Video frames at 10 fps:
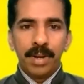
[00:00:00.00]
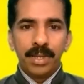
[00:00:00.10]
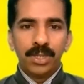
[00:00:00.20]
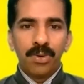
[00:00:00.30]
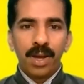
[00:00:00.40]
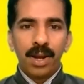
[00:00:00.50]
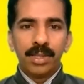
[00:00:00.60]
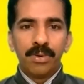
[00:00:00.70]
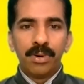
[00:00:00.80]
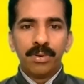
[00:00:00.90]
కాబట్టి జీవం కలిగిన
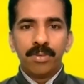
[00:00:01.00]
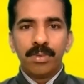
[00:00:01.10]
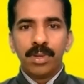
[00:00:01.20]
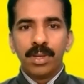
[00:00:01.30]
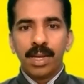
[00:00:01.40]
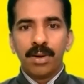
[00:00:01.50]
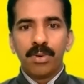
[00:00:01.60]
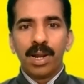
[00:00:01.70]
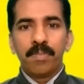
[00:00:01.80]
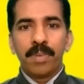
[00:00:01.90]
దేవుడు ఇంకా
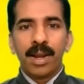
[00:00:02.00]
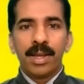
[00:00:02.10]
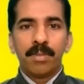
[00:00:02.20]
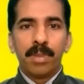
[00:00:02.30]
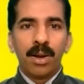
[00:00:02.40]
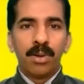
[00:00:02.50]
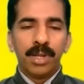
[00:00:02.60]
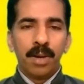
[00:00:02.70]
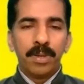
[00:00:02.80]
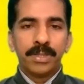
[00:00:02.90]
కూడా ప్రేలార మనల్ని
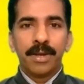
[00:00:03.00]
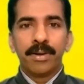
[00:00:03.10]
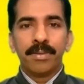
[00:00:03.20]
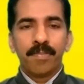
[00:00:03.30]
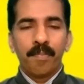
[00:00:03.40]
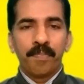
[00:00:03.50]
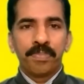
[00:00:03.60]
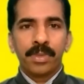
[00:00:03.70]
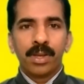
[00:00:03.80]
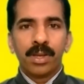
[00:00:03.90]
నడిపిస్తాడు
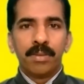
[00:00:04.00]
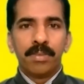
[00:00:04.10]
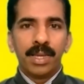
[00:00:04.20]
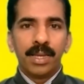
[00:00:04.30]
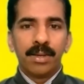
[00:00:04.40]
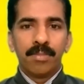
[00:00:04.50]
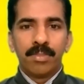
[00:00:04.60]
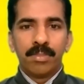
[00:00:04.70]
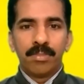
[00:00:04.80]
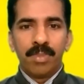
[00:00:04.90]
కాబట్టి
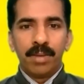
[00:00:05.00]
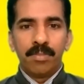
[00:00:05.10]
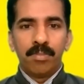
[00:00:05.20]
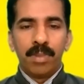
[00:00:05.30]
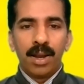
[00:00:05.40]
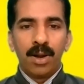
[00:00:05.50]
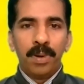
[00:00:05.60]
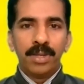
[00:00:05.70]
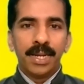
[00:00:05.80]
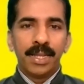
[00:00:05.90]
మనం మనల్ని
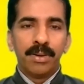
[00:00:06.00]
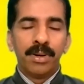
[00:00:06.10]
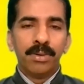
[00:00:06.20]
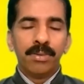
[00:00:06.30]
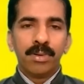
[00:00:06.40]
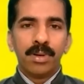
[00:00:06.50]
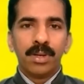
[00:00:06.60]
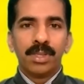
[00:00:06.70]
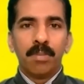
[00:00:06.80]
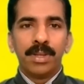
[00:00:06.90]
పిలిచిన దేవుడు
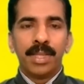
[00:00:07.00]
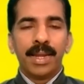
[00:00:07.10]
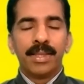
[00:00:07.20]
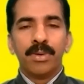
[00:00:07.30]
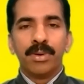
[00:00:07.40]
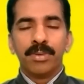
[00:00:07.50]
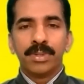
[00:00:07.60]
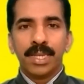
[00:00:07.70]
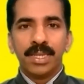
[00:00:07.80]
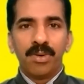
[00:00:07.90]
నమ్మదైన దేవుడు
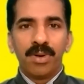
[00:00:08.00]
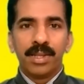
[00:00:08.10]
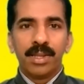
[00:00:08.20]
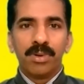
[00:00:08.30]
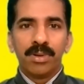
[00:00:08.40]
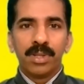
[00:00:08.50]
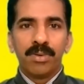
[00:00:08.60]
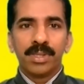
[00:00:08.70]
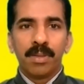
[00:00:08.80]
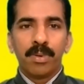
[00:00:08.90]
సజీవుడైన దేవుడు
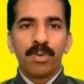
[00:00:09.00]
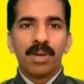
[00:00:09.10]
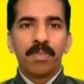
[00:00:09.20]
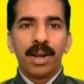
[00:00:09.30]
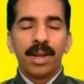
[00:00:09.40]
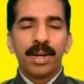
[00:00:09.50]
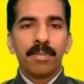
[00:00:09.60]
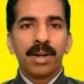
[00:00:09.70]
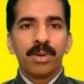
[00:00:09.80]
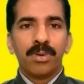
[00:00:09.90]
దేవుడు తప్పకుండా ప్రేలార
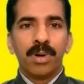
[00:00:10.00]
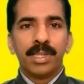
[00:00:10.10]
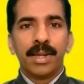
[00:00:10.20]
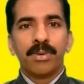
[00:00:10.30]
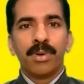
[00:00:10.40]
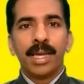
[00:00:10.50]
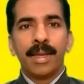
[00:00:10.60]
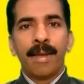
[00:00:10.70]
మనకు అందరికి కూడా